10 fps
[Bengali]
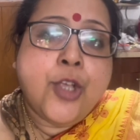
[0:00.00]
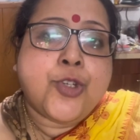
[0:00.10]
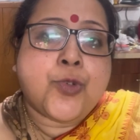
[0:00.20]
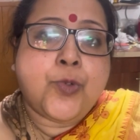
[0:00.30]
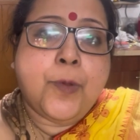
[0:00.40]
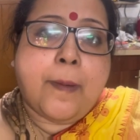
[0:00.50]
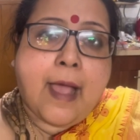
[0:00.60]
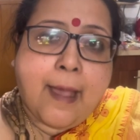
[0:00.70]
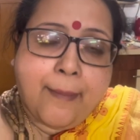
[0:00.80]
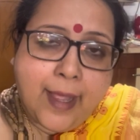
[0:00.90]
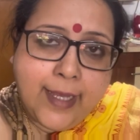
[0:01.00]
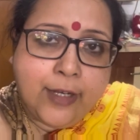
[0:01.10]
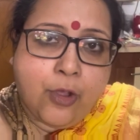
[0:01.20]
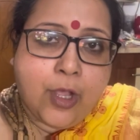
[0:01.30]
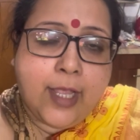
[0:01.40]
শুধু ভাবাই
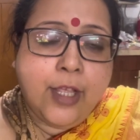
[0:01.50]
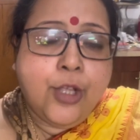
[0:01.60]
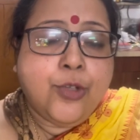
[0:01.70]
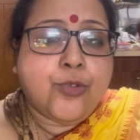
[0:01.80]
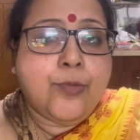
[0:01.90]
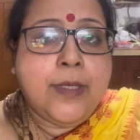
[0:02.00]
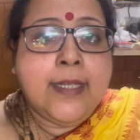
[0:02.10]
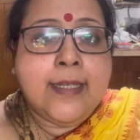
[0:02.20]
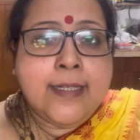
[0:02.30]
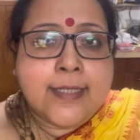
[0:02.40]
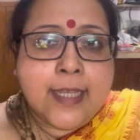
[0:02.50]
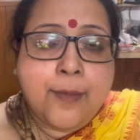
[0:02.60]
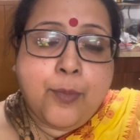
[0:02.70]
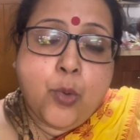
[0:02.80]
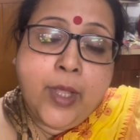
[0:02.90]
নয় তুমি নিজে
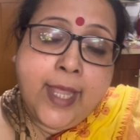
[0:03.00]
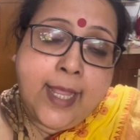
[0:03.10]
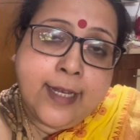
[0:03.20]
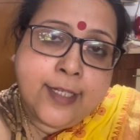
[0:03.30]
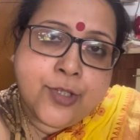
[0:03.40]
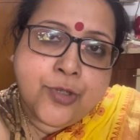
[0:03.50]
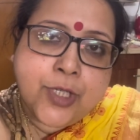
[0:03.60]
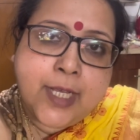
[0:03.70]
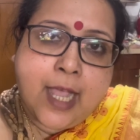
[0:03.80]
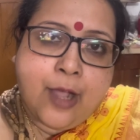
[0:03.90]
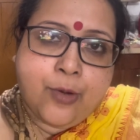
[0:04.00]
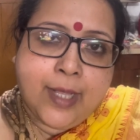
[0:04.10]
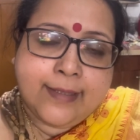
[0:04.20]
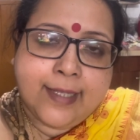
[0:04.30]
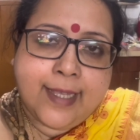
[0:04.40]
বয়ে এনেছো সেই
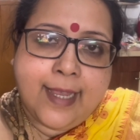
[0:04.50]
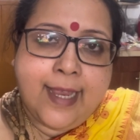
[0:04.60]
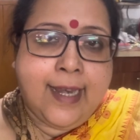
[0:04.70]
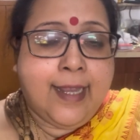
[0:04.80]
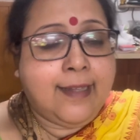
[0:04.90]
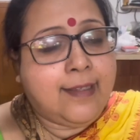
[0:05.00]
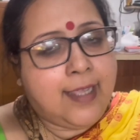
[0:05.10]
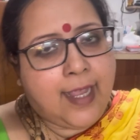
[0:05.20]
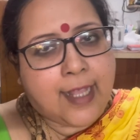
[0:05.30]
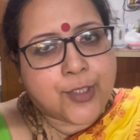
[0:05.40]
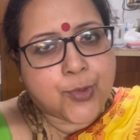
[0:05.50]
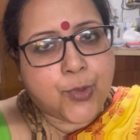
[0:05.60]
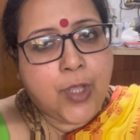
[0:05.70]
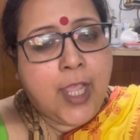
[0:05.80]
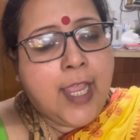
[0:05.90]
হাওড়া থেকে এনে দিয়ে গেছো
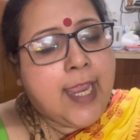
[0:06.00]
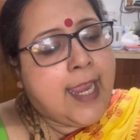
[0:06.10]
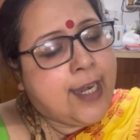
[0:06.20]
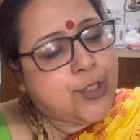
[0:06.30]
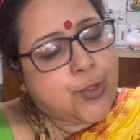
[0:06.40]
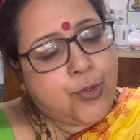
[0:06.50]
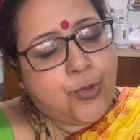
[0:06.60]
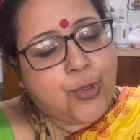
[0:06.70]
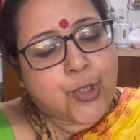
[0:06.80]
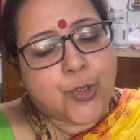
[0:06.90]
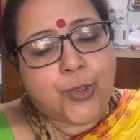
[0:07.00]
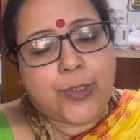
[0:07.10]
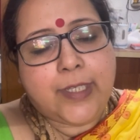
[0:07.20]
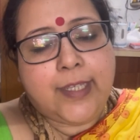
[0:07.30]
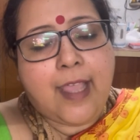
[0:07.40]
এর জন্য
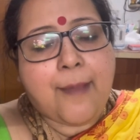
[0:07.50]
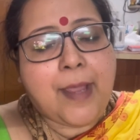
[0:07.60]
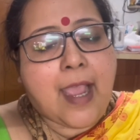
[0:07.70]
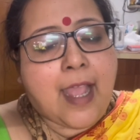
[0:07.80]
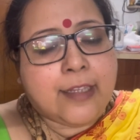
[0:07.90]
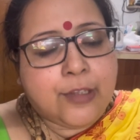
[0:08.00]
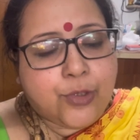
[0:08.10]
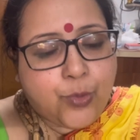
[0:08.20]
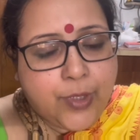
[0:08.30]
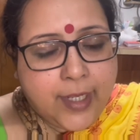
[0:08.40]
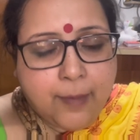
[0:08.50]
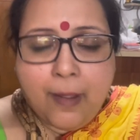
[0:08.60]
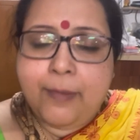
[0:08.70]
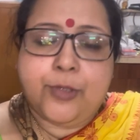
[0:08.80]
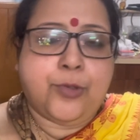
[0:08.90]
সত্যি আমি
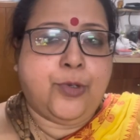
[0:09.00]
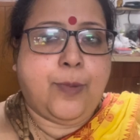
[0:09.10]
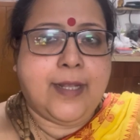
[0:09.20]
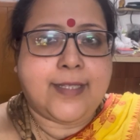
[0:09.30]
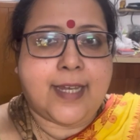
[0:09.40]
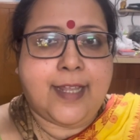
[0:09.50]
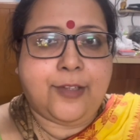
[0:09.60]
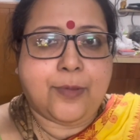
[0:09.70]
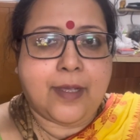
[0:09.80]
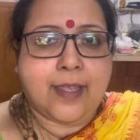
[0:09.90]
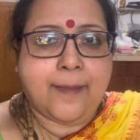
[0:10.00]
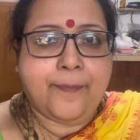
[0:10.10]
আন্তরিকভাবে ধন্যবাদ জানাই তোমাকে